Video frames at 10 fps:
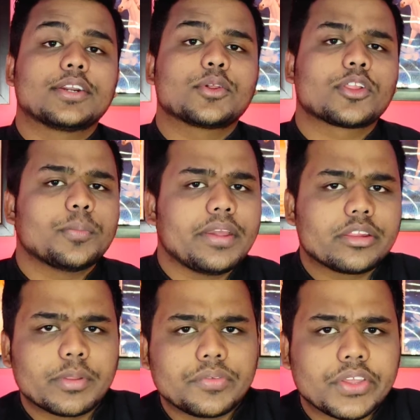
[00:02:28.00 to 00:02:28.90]
अगर दोस्तों मेन
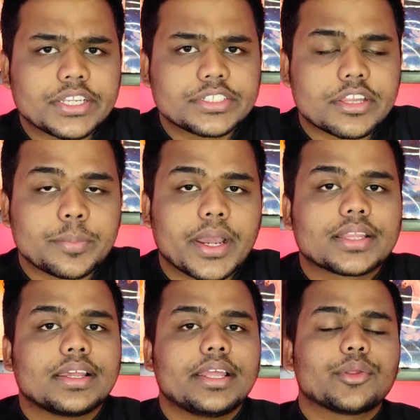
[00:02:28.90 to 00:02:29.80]
स्पेसिफिकेशन की
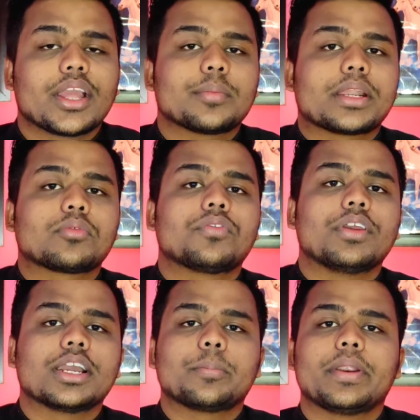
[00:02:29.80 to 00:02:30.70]
बात कर ले तो यहाँ पर आपको
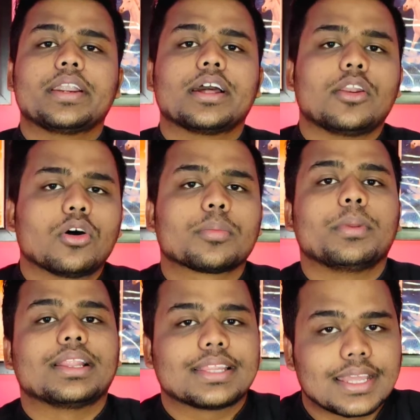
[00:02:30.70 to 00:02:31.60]
फिंगरप्रिंट अनलॉक
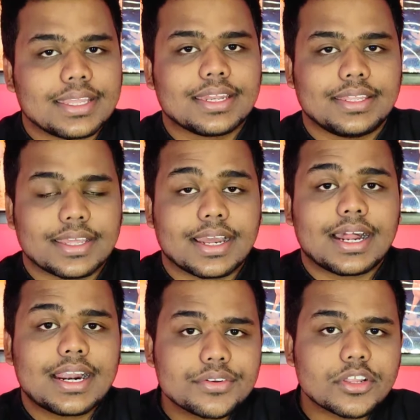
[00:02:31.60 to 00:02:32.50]
मिलता ही नहीं है
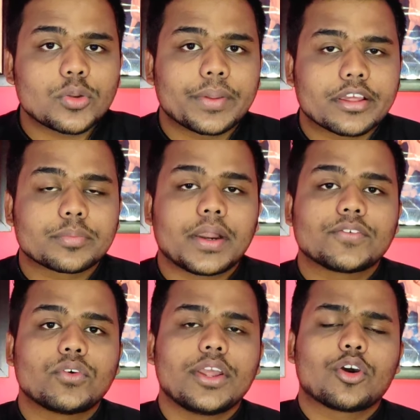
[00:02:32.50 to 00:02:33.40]
आठ हजार रुपए का
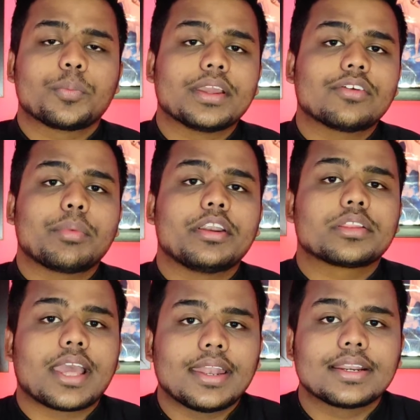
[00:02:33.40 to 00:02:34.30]
स्मार्टफोन है और फिंगरप्रिंट
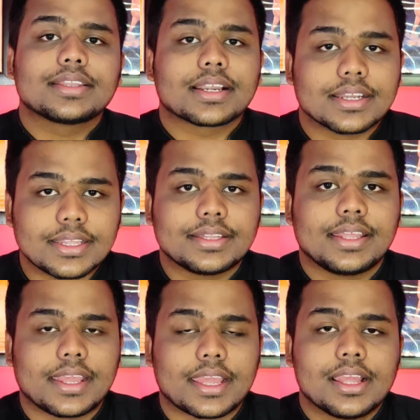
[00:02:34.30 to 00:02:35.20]
स्कैनर तक नहीं
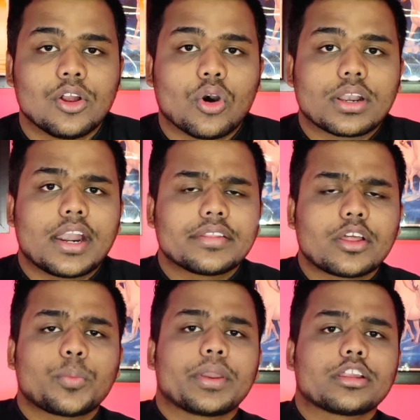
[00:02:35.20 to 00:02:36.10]
दी है और आठ
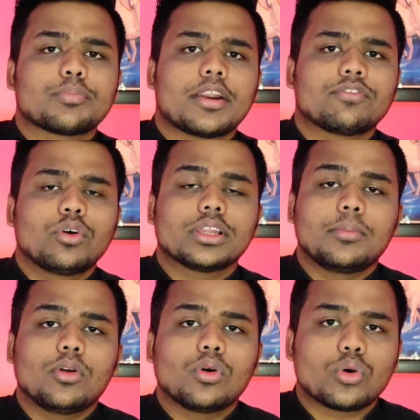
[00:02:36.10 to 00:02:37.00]
हजार रुपए के स्मार्टफोन
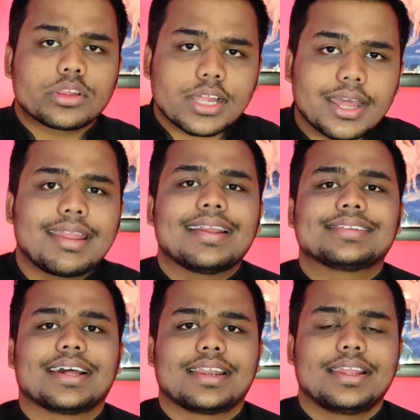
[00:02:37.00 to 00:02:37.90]
हम लोगों को सारे के
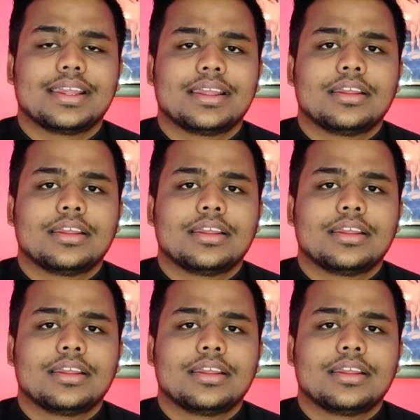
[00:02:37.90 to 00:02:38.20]
सारे